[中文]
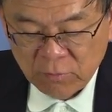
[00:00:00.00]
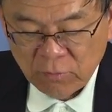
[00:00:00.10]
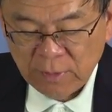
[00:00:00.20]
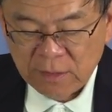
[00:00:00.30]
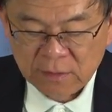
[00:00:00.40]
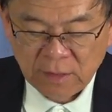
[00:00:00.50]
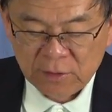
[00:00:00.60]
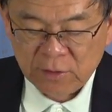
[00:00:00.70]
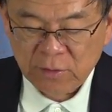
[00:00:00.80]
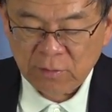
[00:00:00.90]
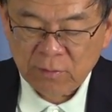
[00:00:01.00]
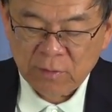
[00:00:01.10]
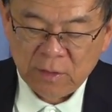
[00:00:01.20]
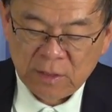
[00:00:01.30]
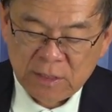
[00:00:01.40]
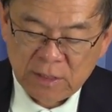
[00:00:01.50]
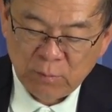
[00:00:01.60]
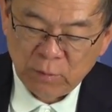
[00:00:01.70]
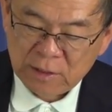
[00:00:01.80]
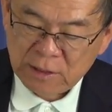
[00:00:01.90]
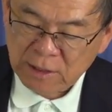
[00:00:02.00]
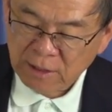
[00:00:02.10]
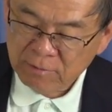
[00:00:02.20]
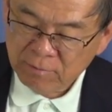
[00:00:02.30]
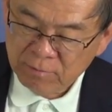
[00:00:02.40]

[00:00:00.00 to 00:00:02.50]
我们仍然是有一些的问题的，